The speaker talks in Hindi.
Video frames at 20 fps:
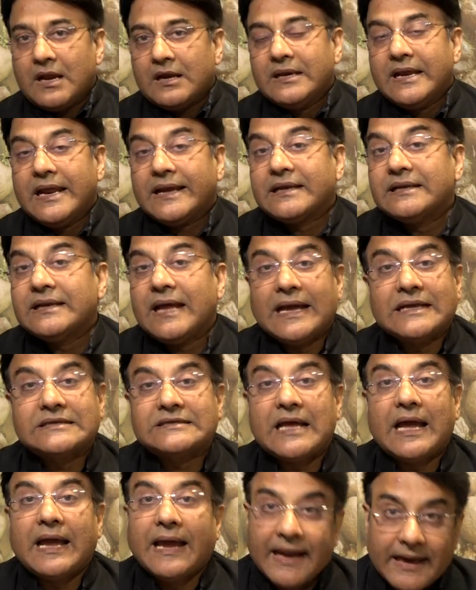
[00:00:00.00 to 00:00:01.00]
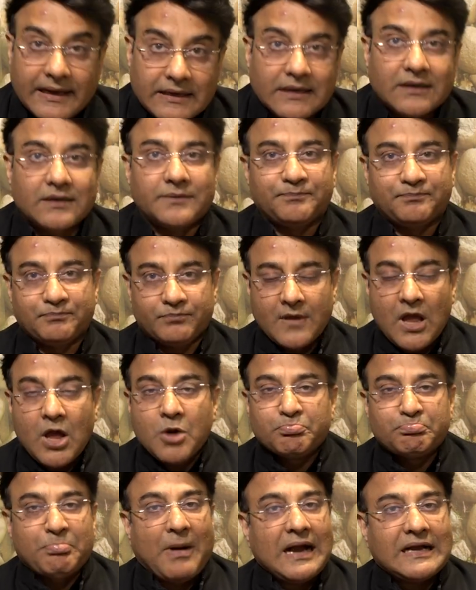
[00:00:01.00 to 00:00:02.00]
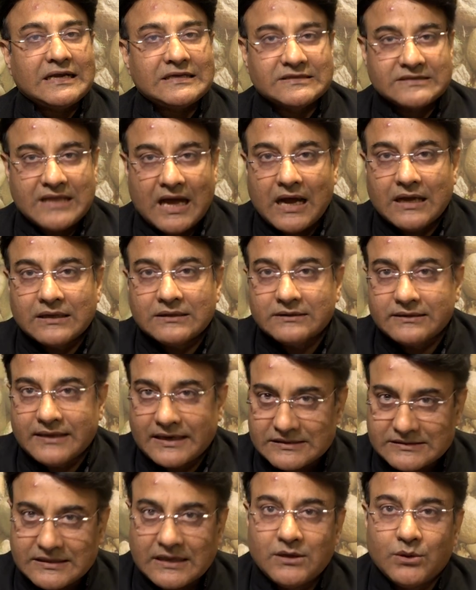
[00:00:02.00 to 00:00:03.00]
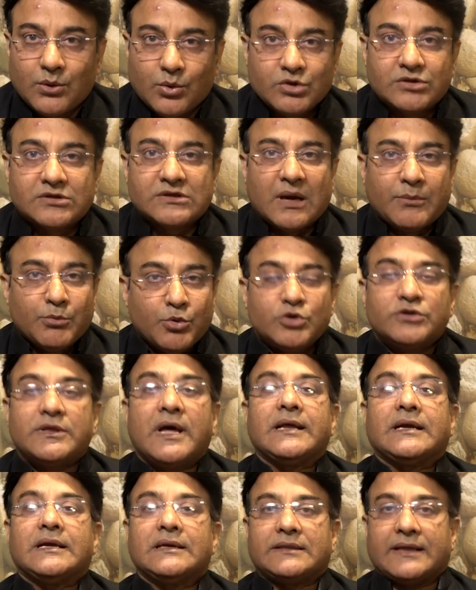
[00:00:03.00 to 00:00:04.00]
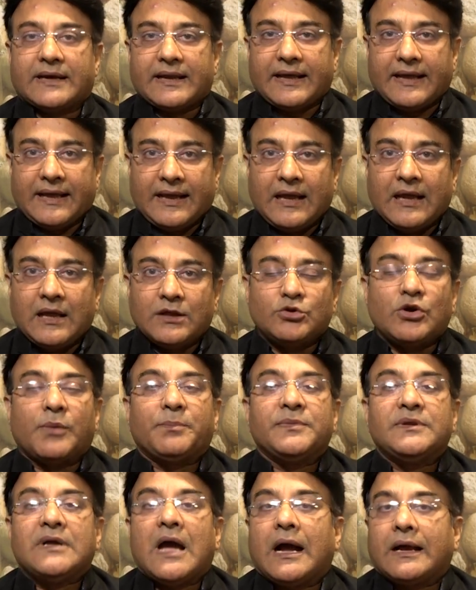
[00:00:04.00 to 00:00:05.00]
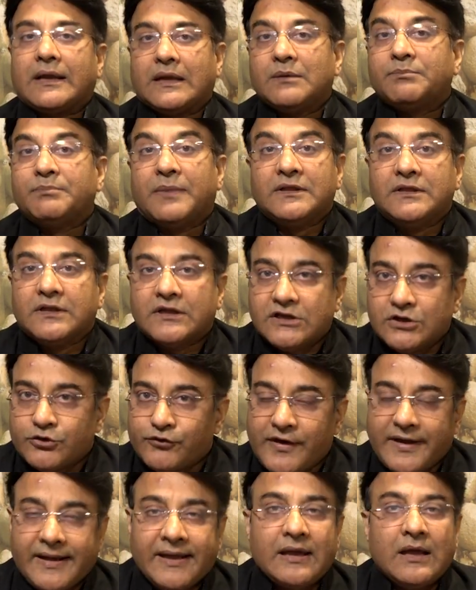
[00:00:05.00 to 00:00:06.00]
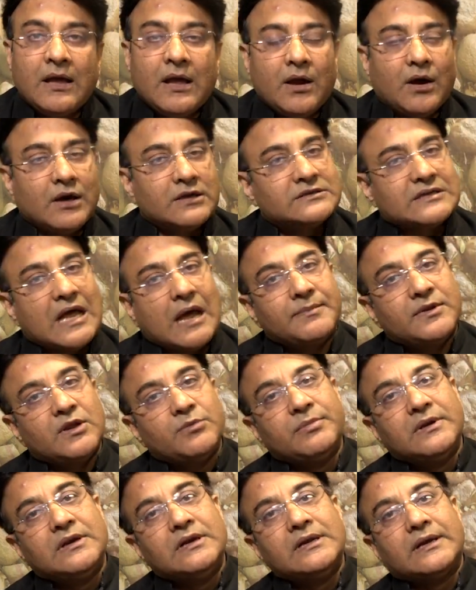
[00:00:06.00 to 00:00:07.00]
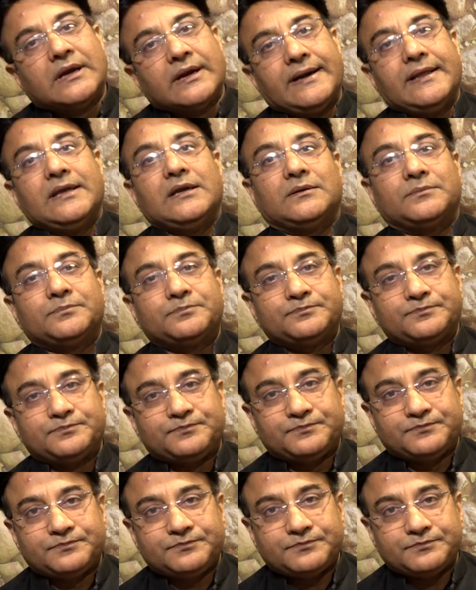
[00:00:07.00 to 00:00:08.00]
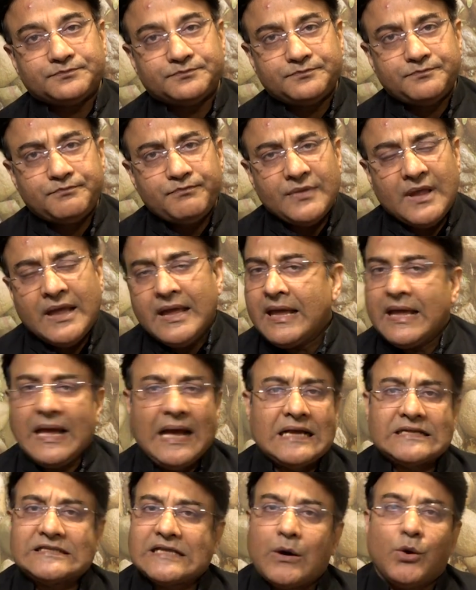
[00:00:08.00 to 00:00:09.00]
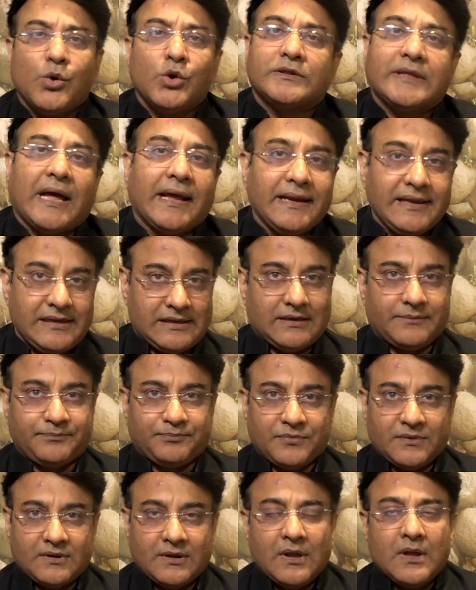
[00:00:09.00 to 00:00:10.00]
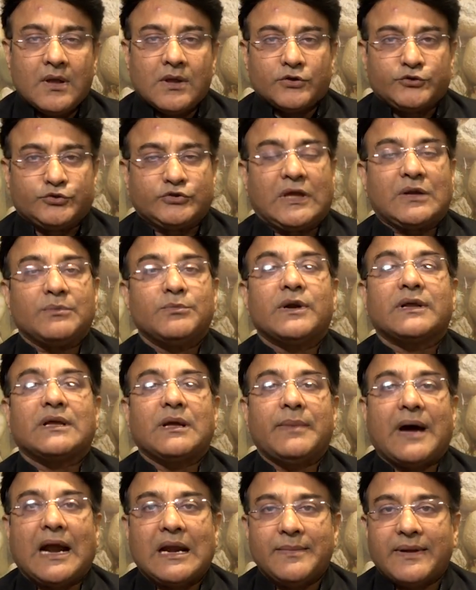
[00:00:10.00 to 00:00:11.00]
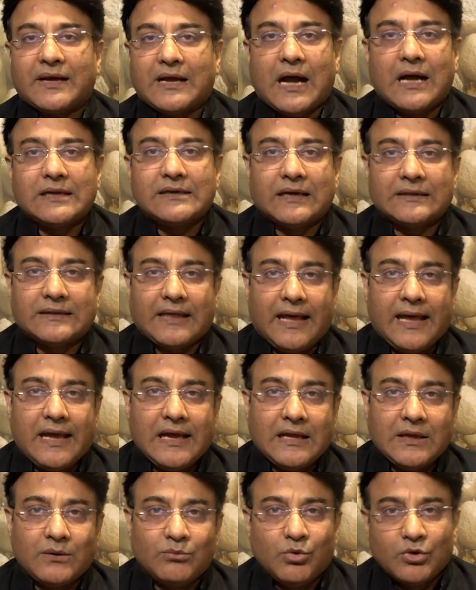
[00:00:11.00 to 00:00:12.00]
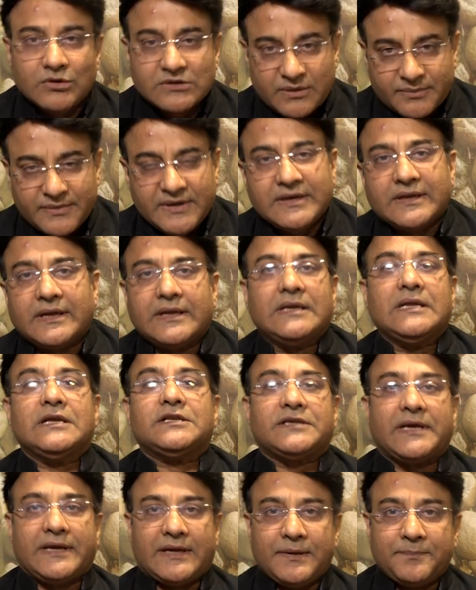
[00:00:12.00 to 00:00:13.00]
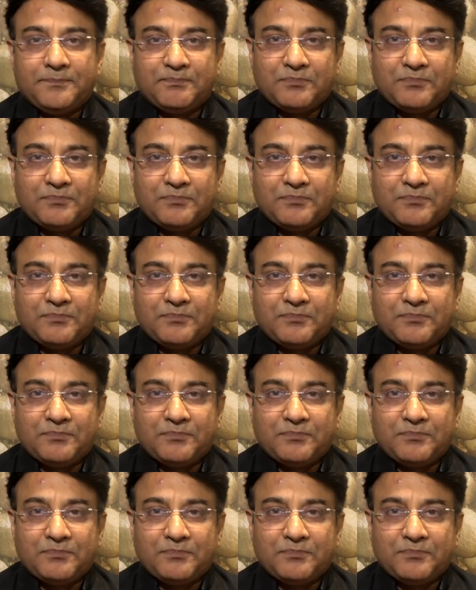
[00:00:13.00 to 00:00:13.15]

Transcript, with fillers: लेकिन ऐसा है नहीं पाकिस्तान दरअसल उस कबूतर की तरह है जो अपनी आंखें बंद किए हुए है और सामने बिल्ली खड़ी है ऐसा होता नहीं है शुदर मुल्क के बारे में कहा जाता है कि वो ज़मीन के नीचे